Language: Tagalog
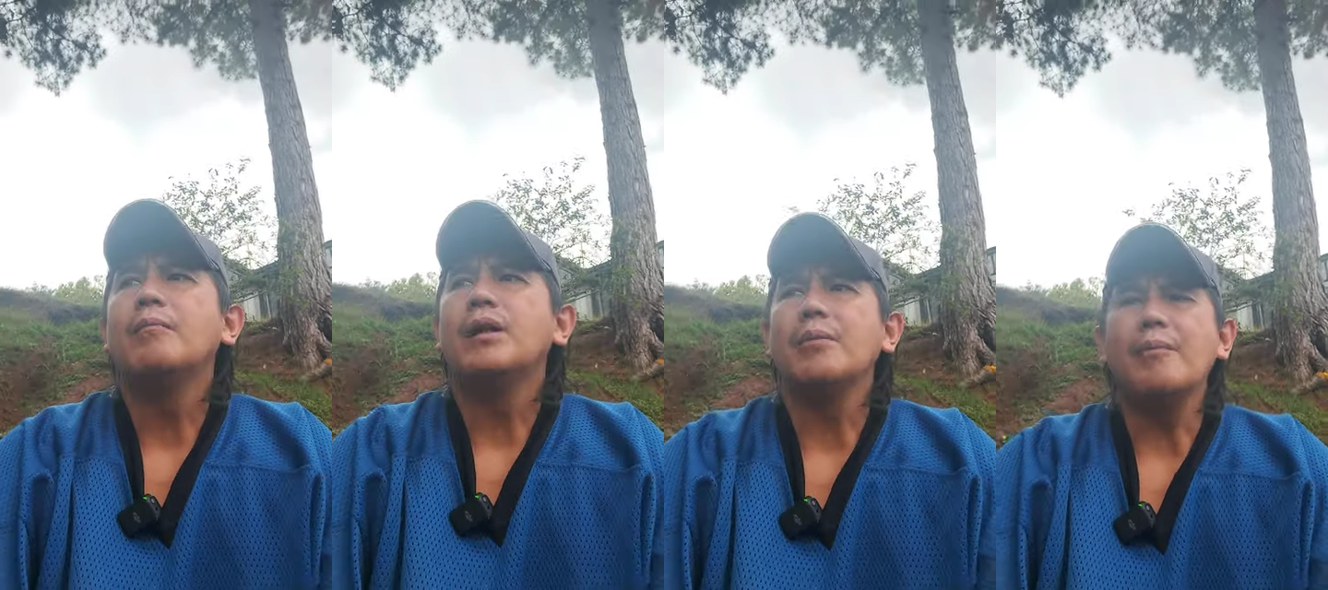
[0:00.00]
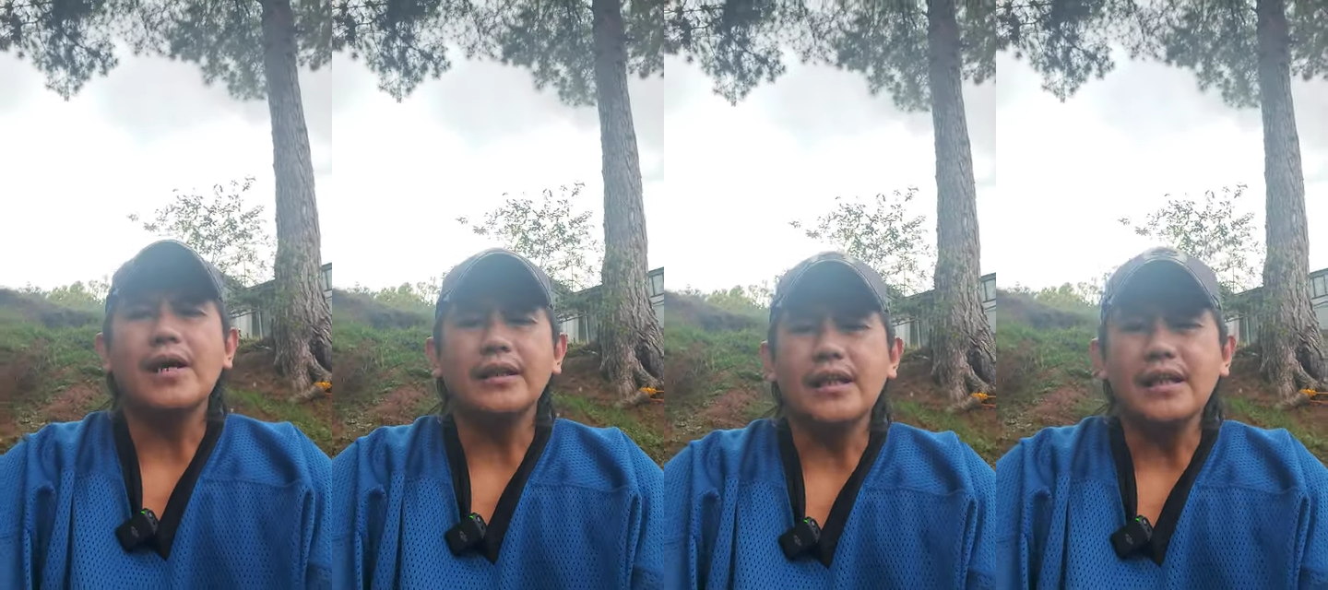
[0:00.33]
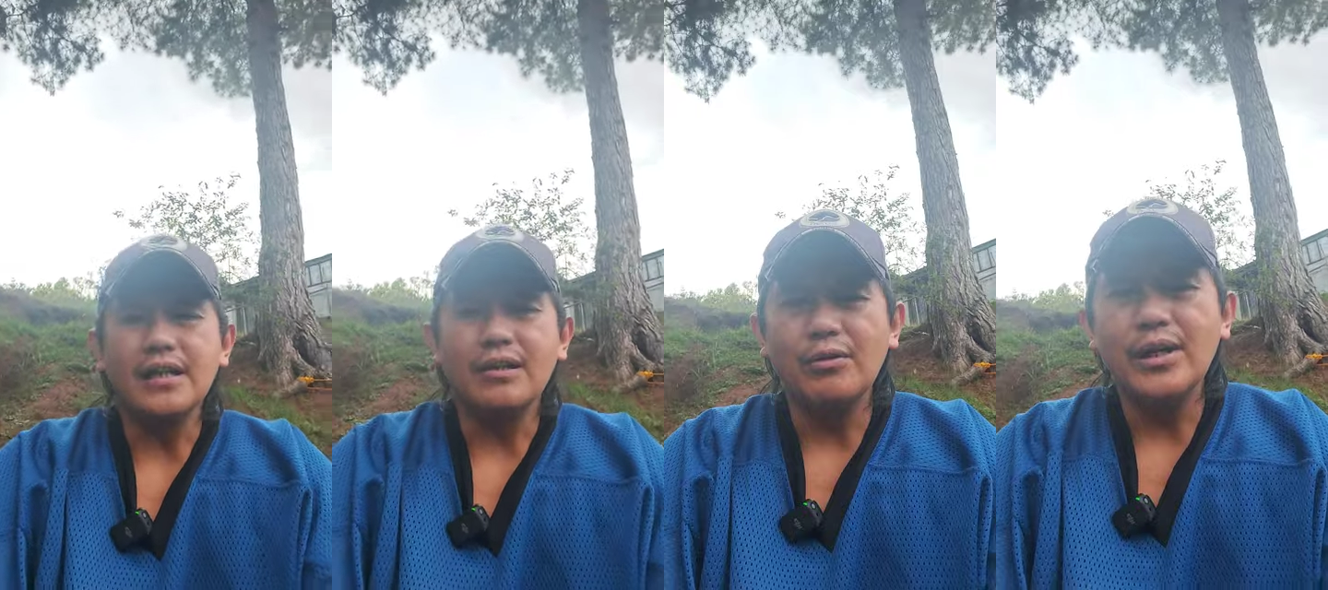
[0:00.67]
Malipatan
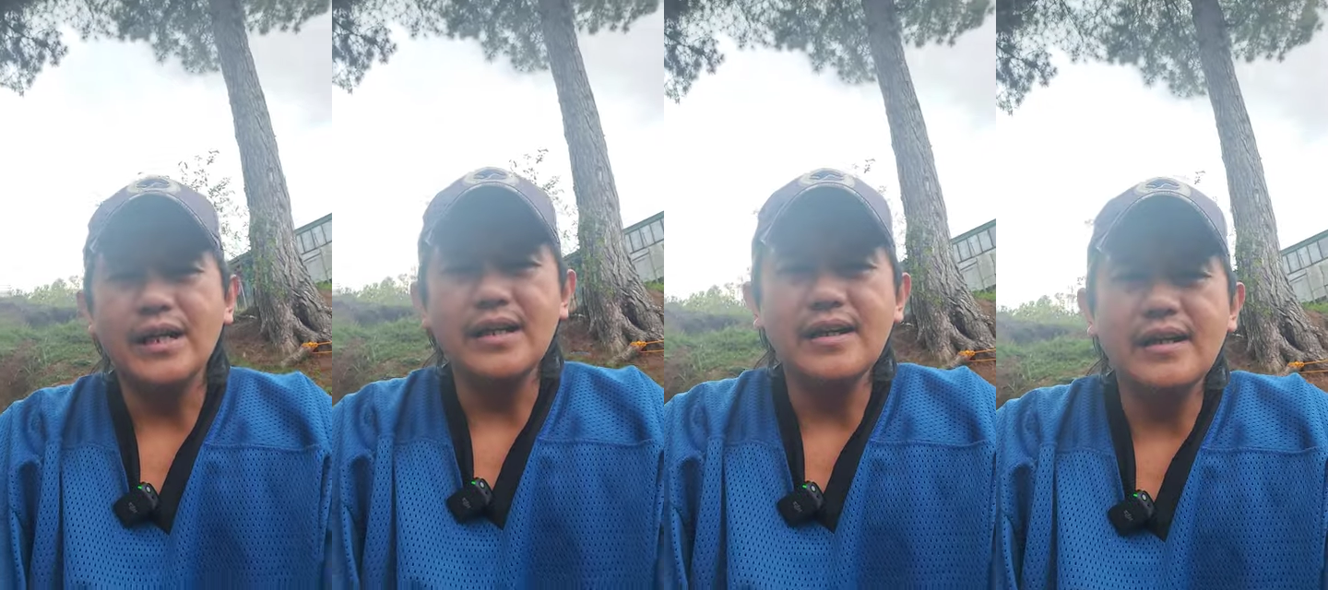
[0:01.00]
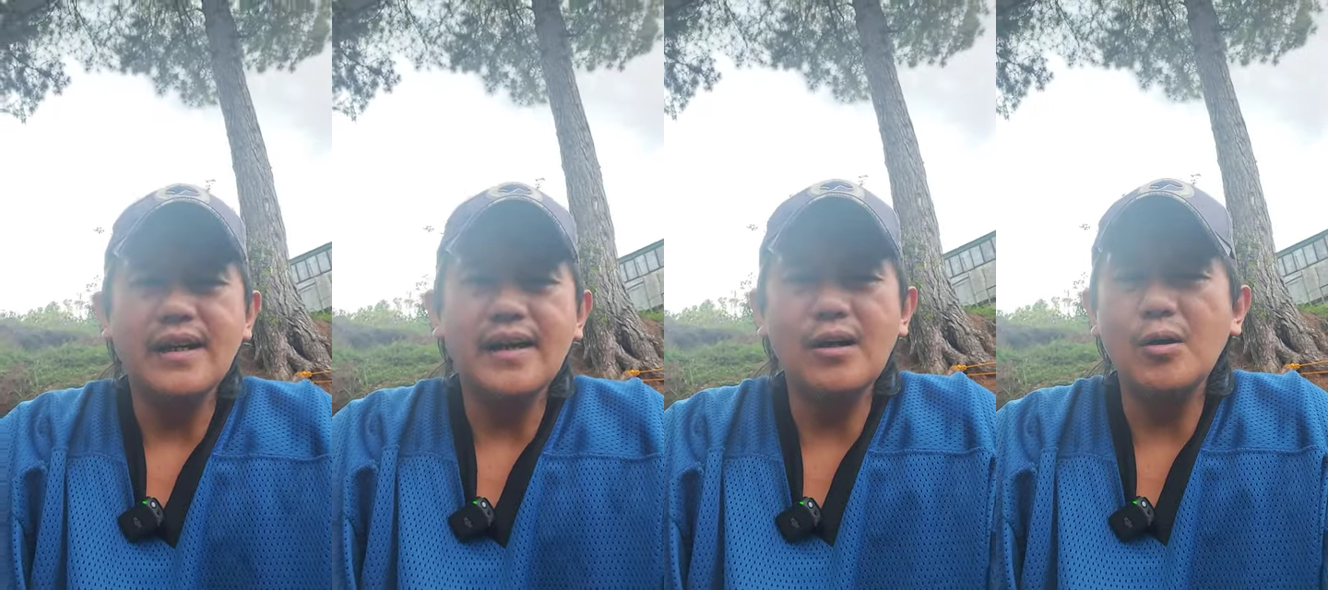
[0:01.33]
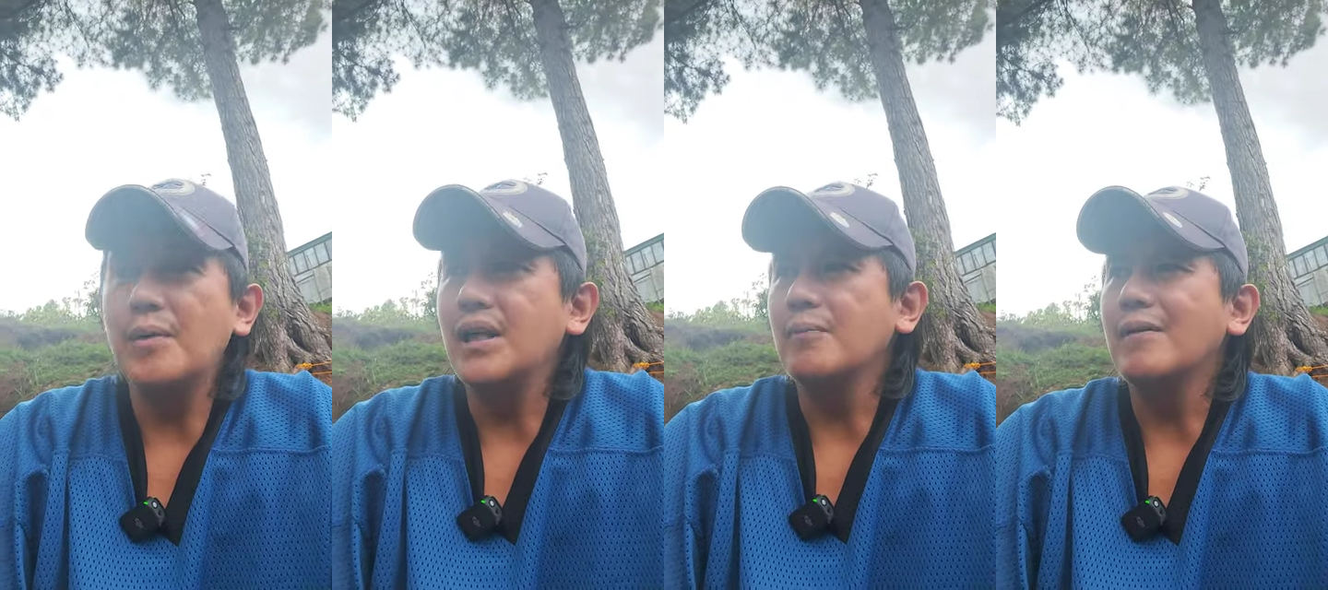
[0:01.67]
di ko ni ako
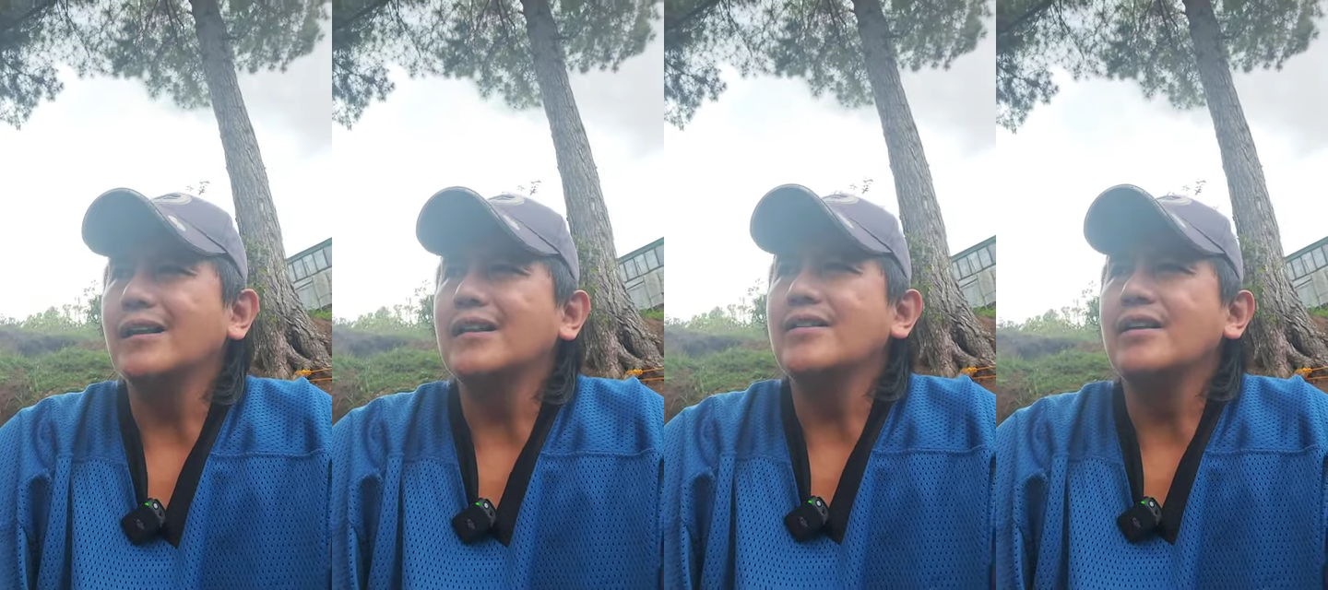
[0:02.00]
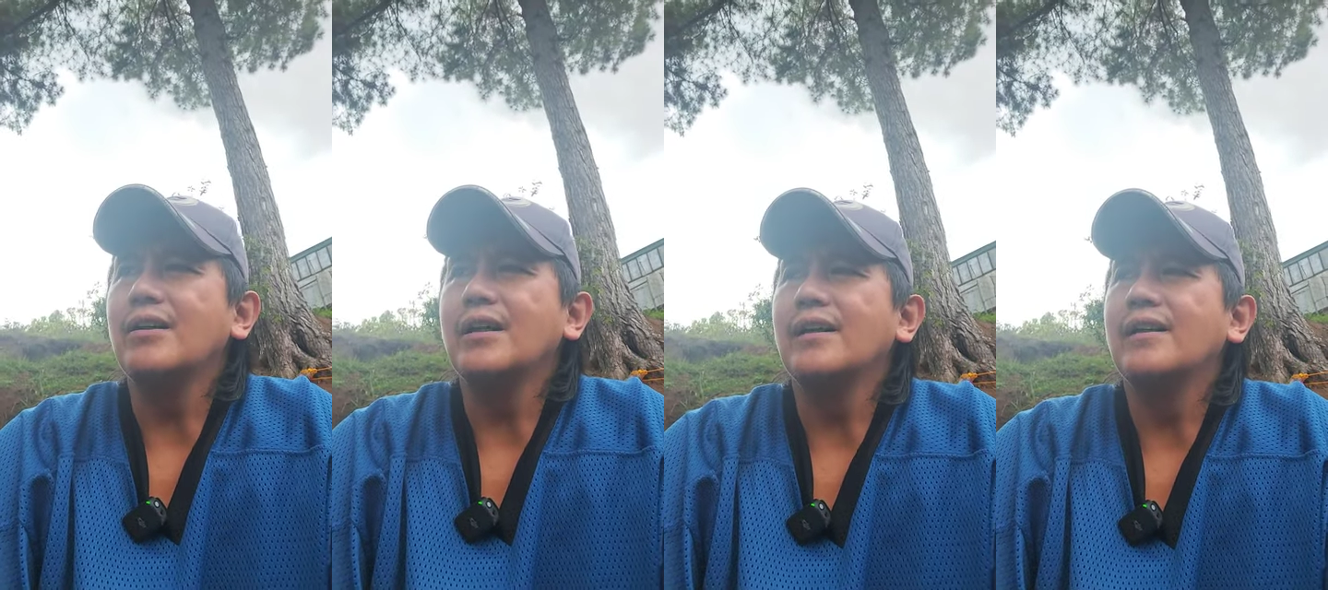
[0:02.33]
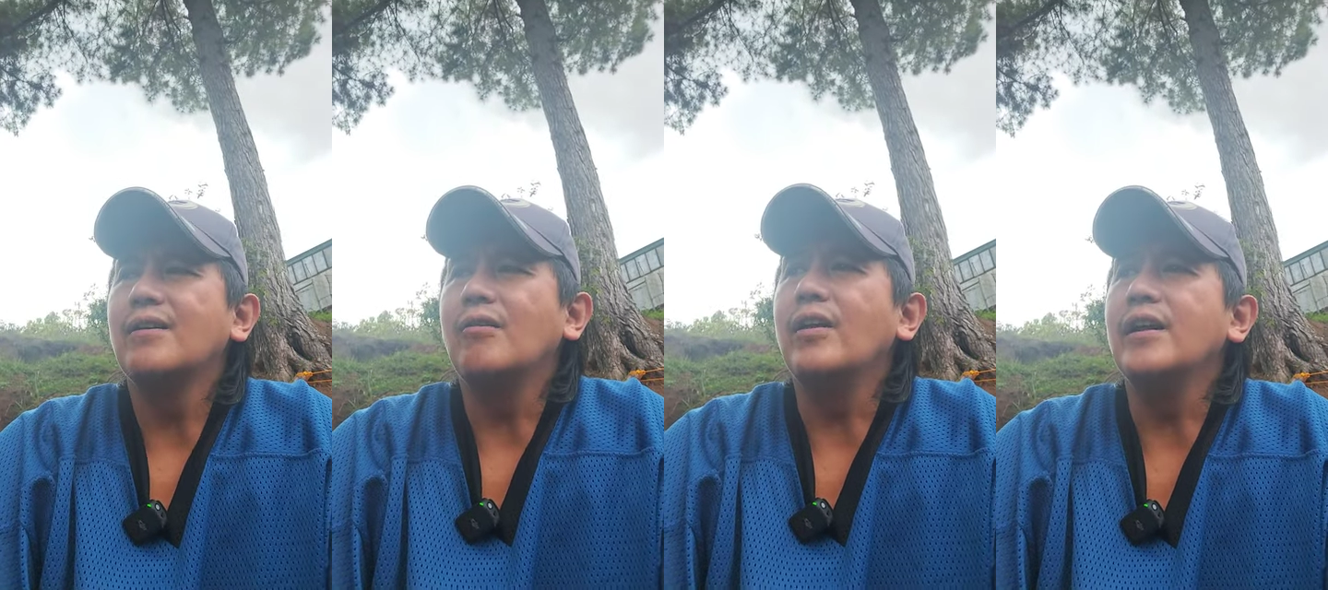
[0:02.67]
malipatan di ko